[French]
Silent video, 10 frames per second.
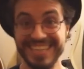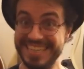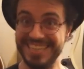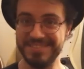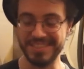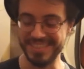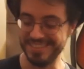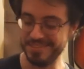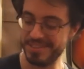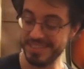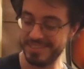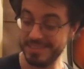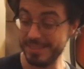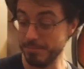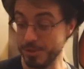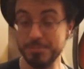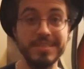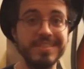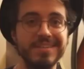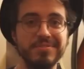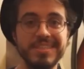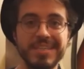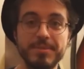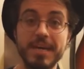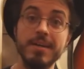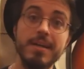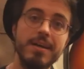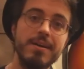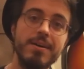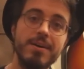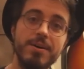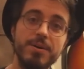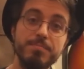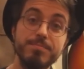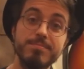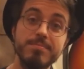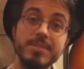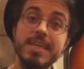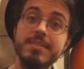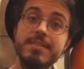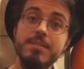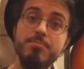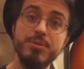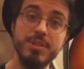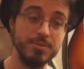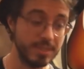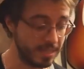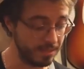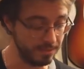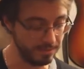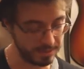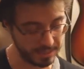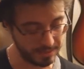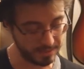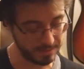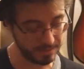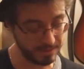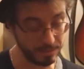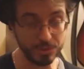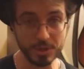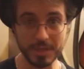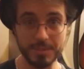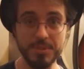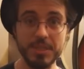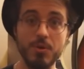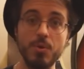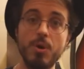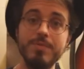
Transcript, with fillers: Alors c'est moche, mais c'est la vie, c'est comme ça. Euh, il y a six positions d'accord, euh, une seule rythmique en gros,